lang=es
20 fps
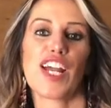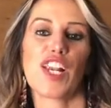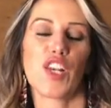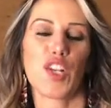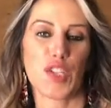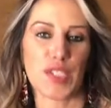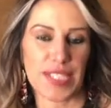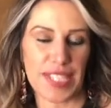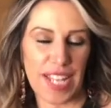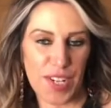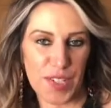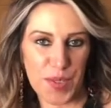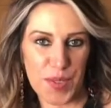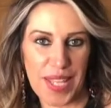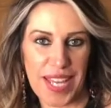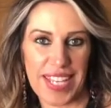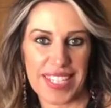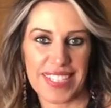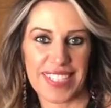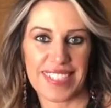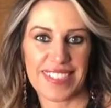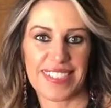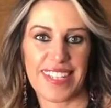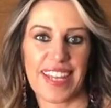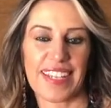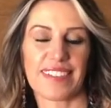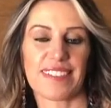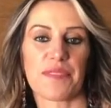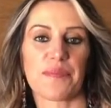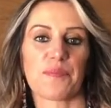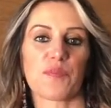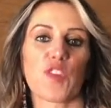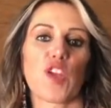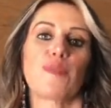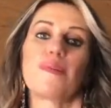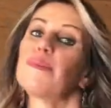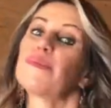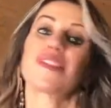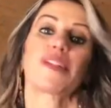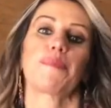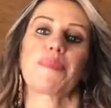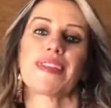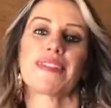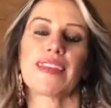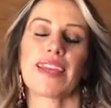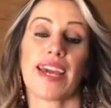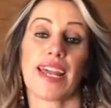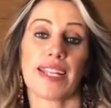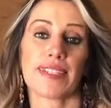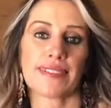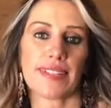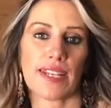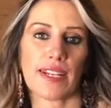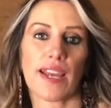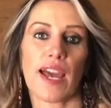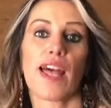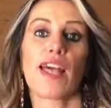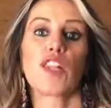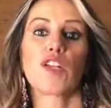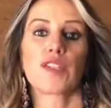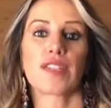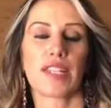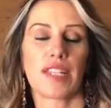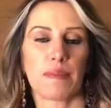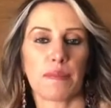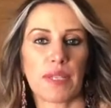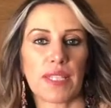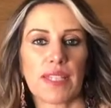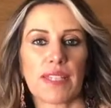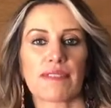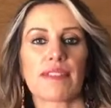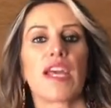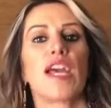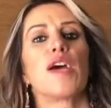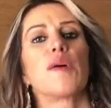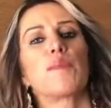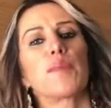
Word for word: los saluda Angie Hoy vamos a platicar acerca de los límites.